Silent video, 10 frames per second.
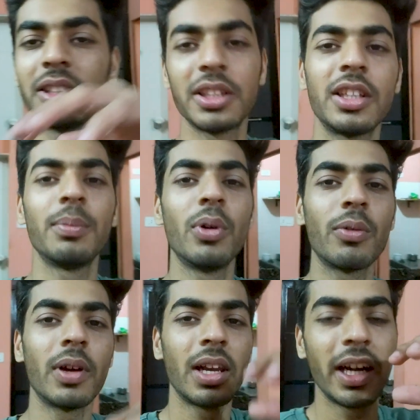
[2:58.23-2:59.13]
This is the book
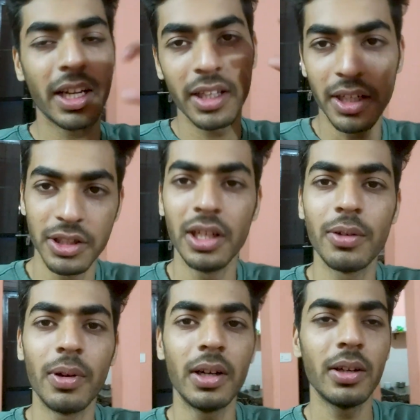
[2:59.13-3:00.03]
One Light and the Angelic
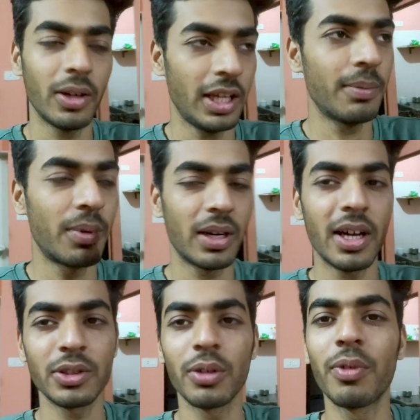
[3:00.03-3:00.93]
World, Ek
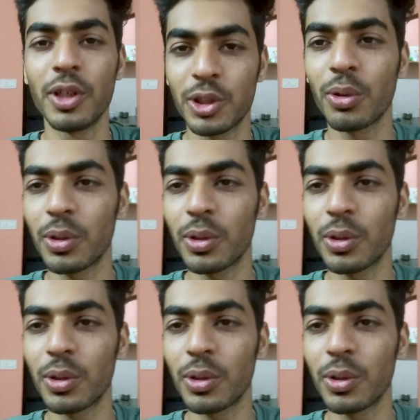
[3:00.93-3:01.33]
Prakash और फरिश्तों